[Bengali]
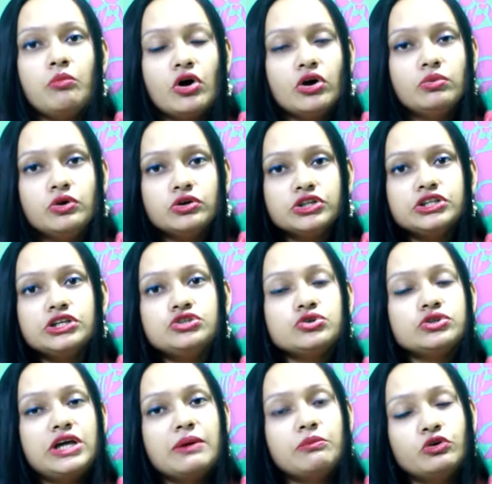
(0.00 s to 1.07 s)
পরবর্তীতে
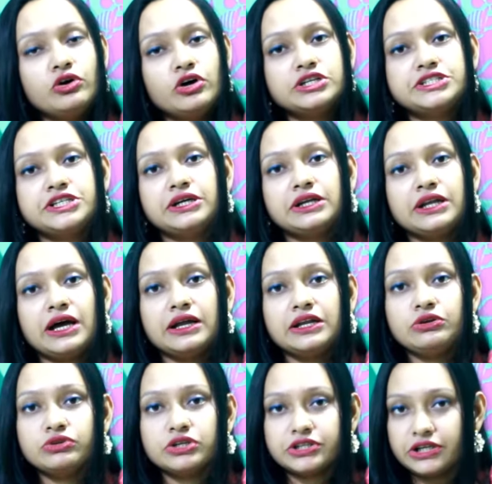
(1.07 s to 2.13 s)
যদি এমন হয় যে না
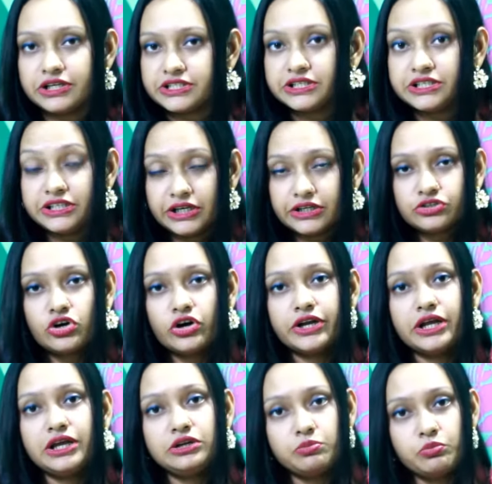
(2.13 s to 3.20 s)
নিউনাটাল এইজে ডিটেক্ট হয়
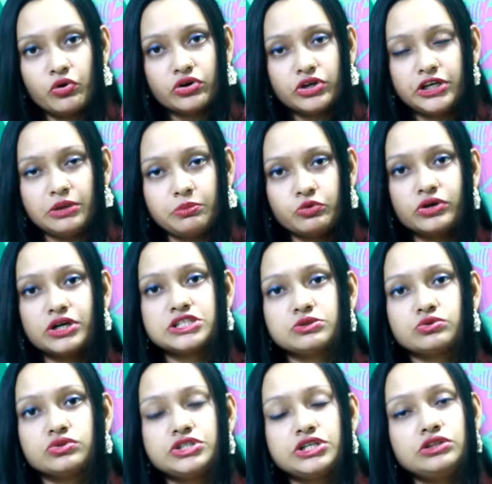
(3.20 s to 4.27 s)
না এটা পরে গিয়ে প্রকাশ
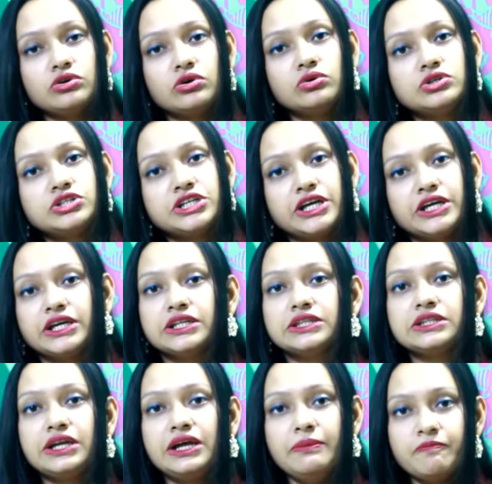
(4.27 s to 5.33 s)
করছে তখন সেই
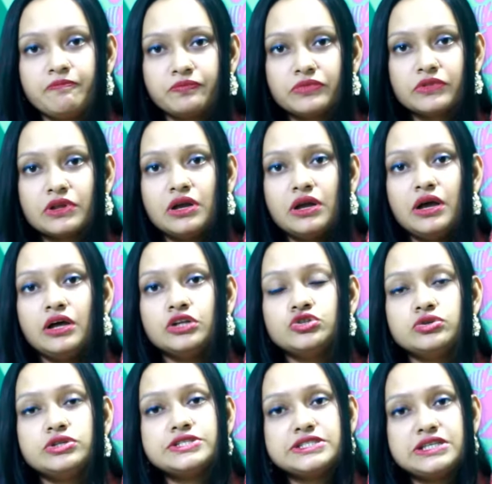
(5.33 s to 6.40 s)
ক্ষেত্রে
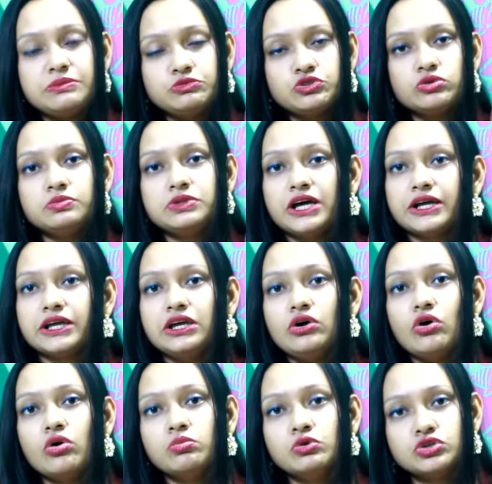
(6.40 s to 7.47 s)
যদি সিমটম থাকে
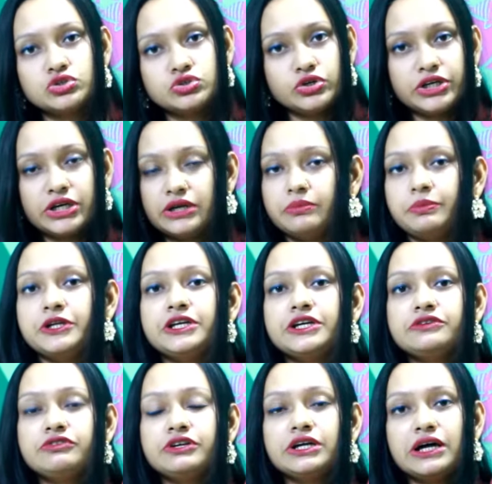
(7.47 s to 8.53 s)
অবশ্যই
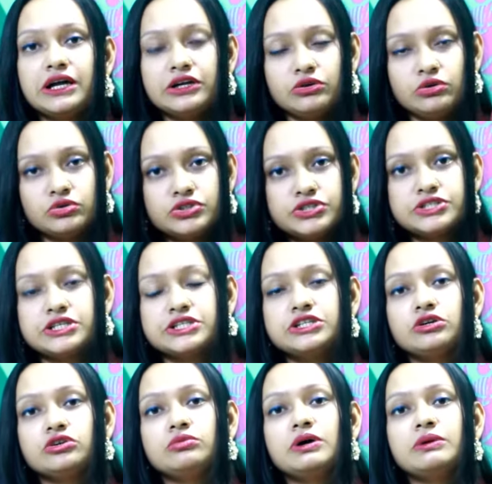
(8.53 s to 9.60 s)
পেডিয়াট্রিক কার্ডিওলজিস্ট
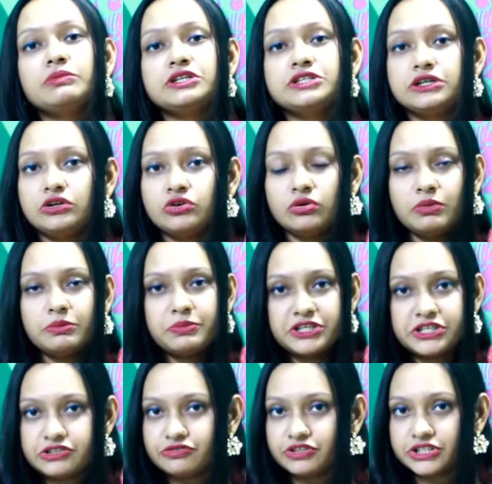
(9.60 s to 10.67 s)
আছেন অথবা আমরা যারা নর্মাল
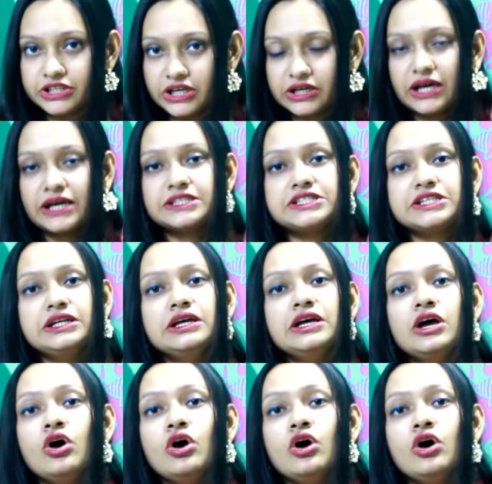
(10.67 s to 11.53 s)
পেডিয়াট্রিশিয়ান আছেন